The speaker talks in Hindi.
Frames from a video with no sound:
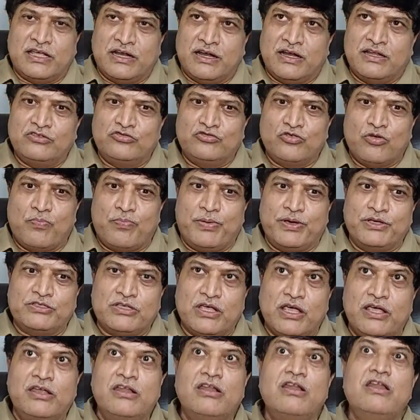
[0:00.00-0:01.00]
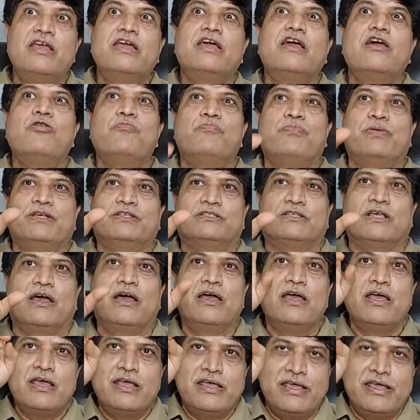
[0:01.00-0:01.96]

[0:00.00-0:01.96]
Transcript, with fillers: सनत जो पैसा इलीगल पैसा